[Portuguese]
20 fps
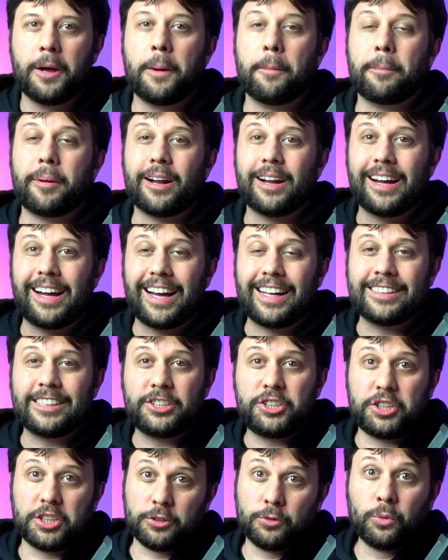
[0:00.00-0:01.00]
Para cada
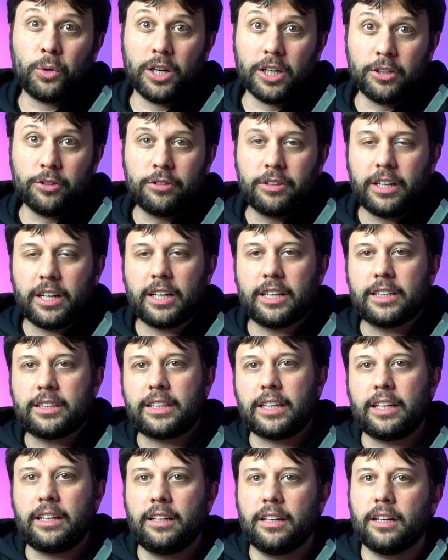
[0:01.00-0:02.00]
dia do ano, ela
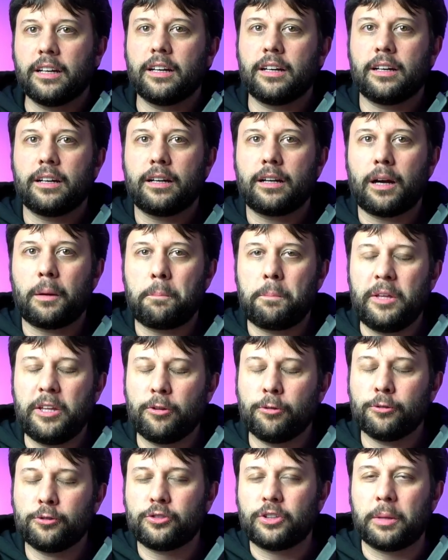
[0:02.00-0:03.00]
tem
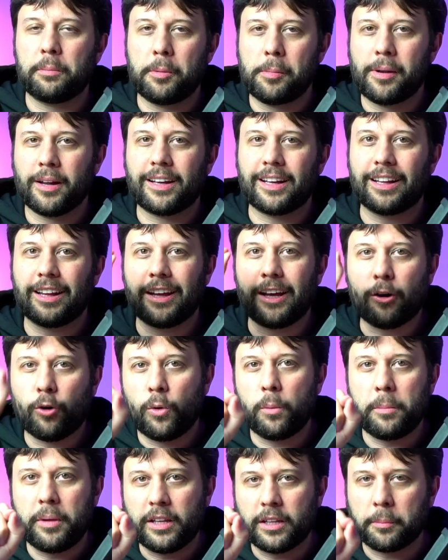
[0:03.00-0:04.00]
capítulos da Bíblia que ela
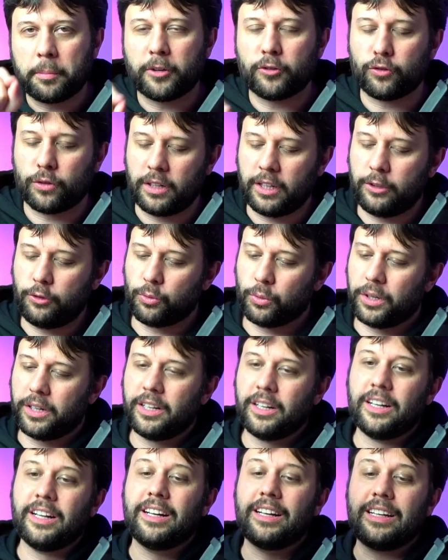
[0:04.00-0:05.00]
recomenda para sua leitura
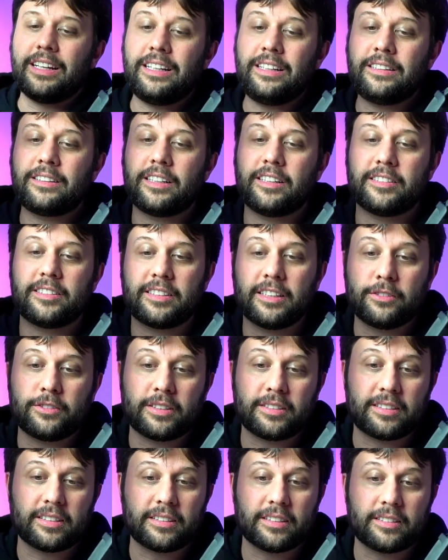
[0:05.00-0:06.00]
em
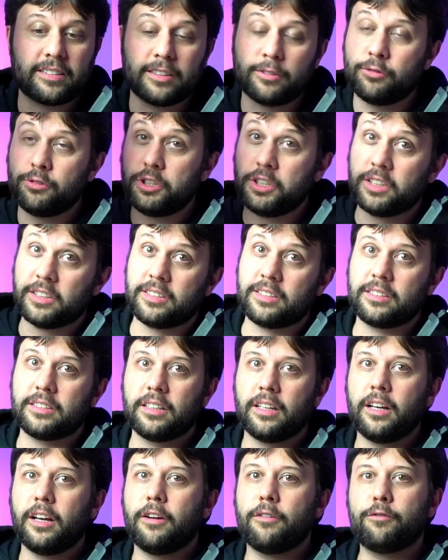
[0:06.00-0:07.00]
365 dias,
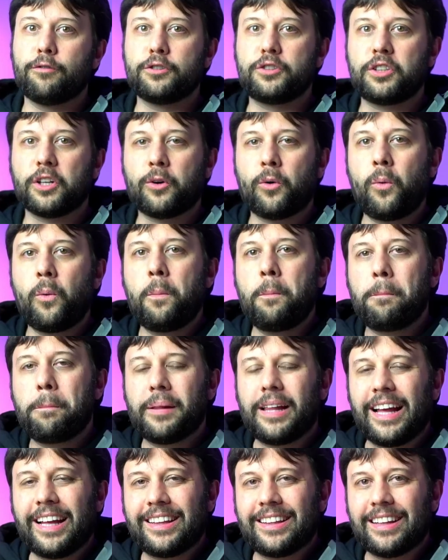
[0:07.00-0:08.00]
você
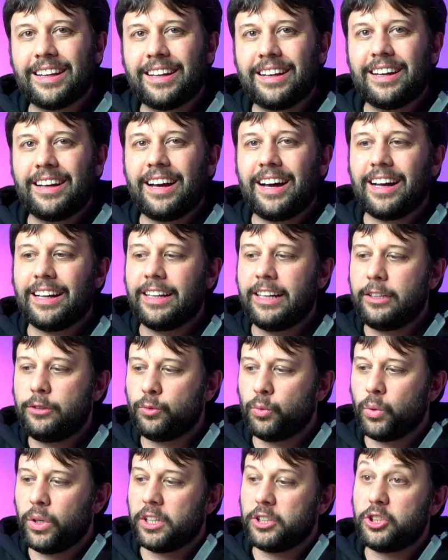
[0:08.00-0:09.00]
completa a
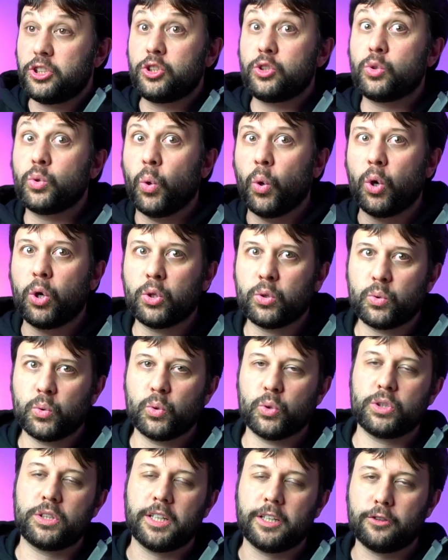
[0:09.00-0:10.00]
leitura de todo
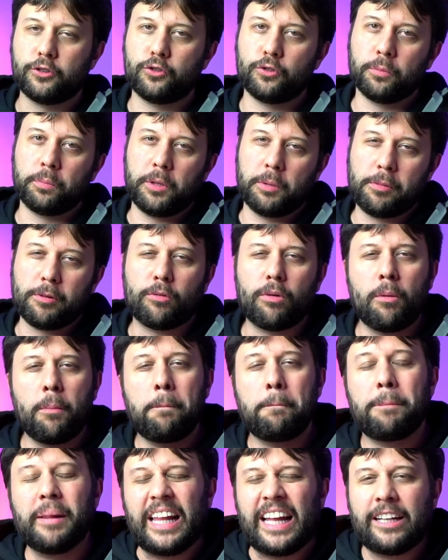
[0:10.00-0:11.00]
o texto bíblico. É um
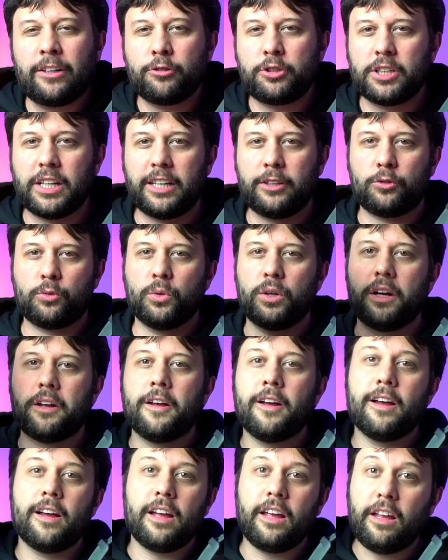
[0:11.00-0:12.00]
plano de leitura
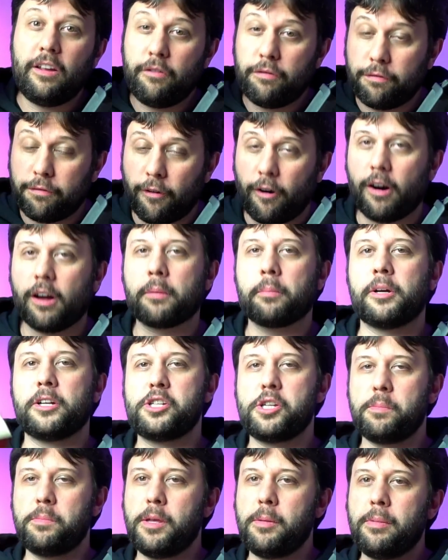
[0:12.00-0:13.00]
em forma
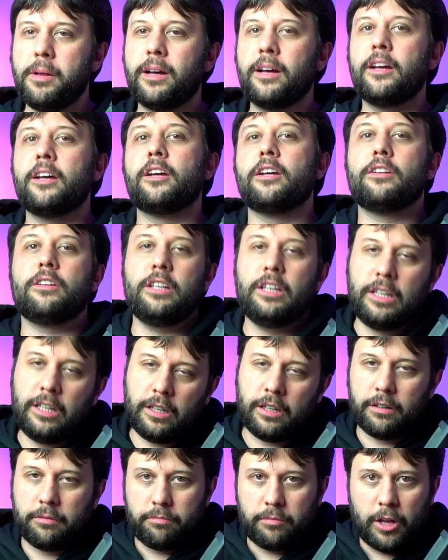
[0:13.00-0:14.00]
de Bíblia
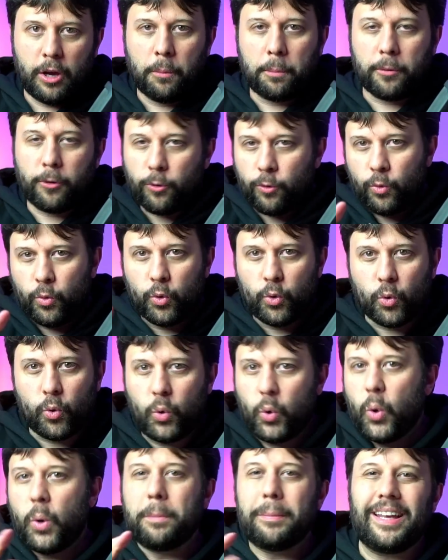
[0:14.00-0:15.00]
e eu procuro
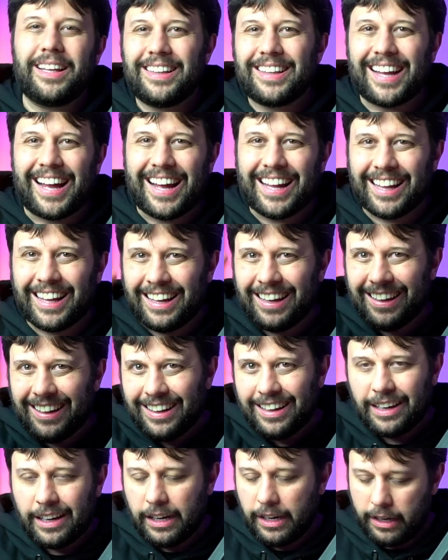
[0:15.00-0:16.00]
comentá-la
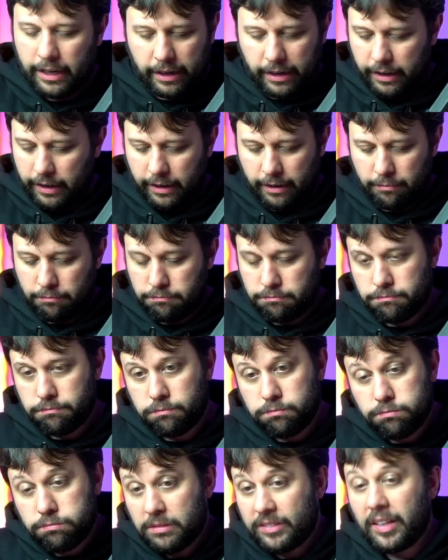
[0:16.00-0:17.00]
é,
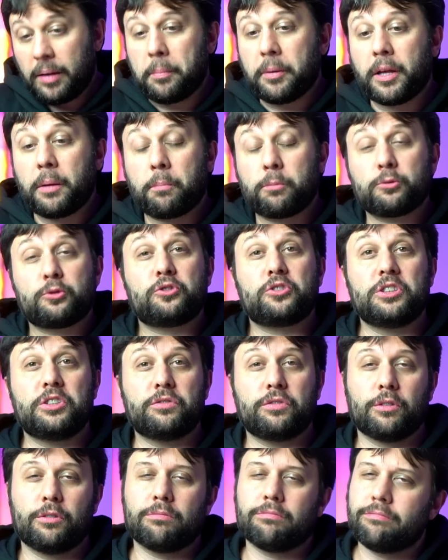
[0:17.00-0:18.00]
sempre que
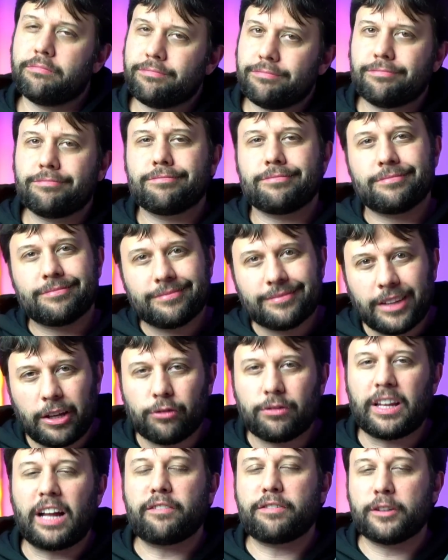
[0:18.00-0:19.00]
possível. Eu
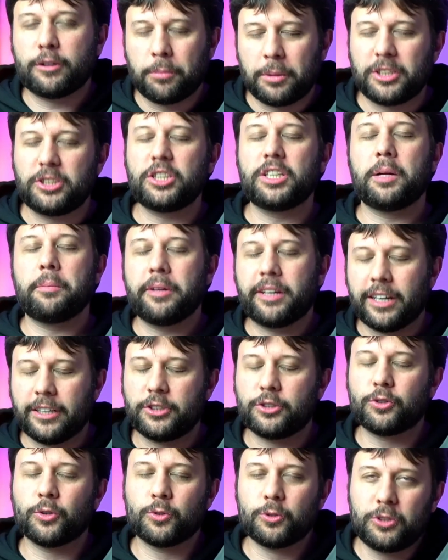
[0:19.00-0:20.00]
estava numa dinâmica
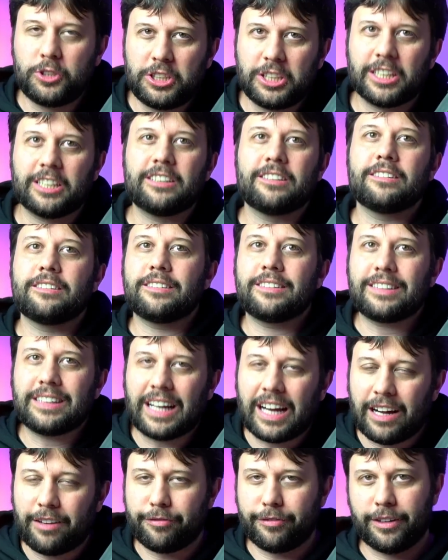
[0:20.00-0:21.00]
de todo dia?
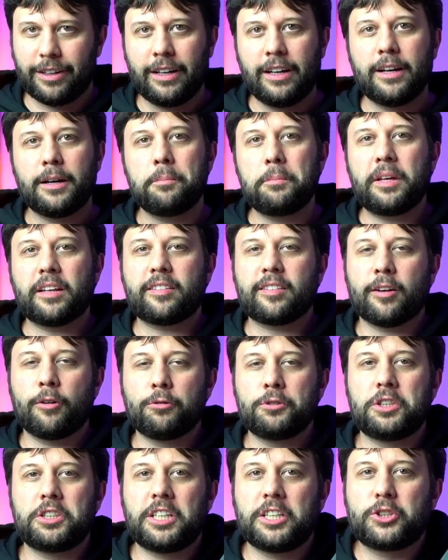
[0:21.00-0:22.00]
Tava. Minha
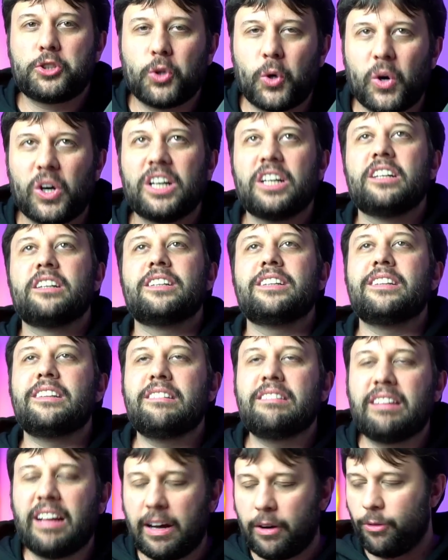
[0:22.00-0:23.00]
saúde deixou?
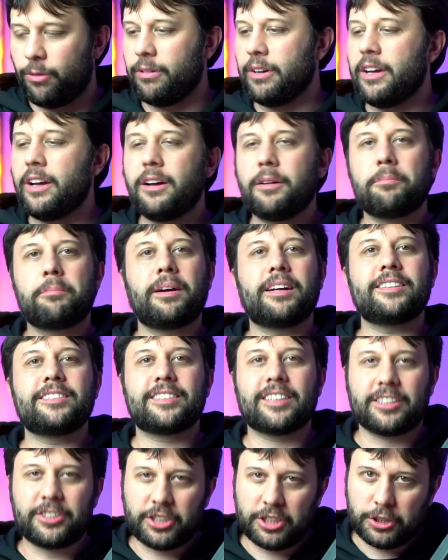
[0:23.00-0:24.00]
Não. Mas
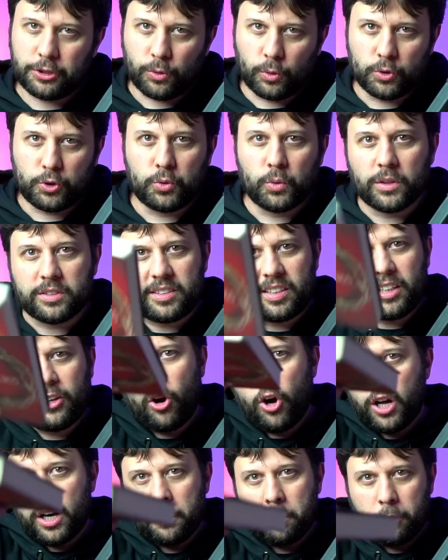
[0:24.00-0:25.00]
a gente continua, você
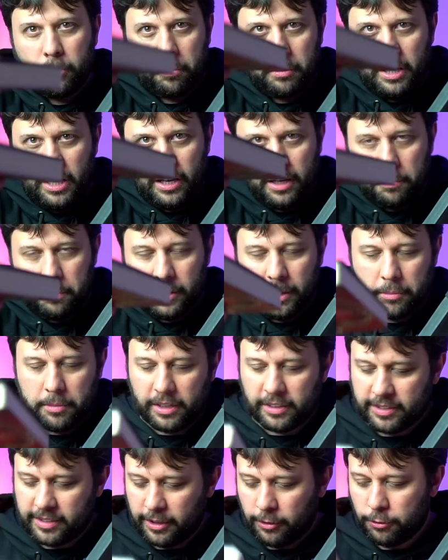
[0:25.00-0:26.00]
ora por mim aí pela minha
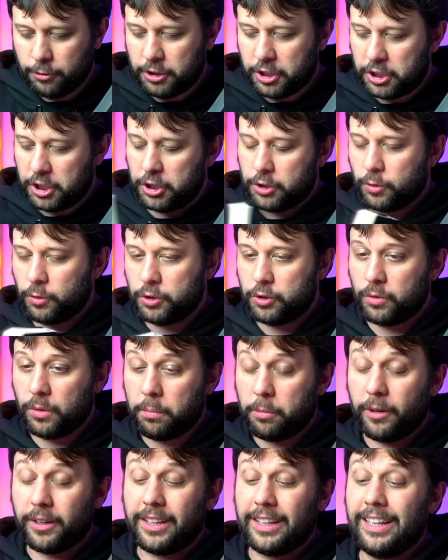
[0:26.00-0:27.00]
saúde, a gente continua
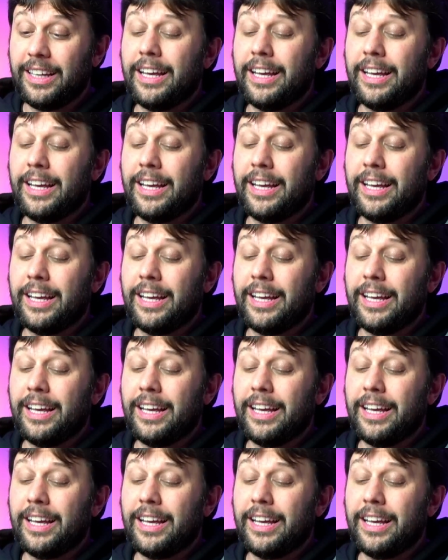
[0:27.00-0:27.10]
por aqui.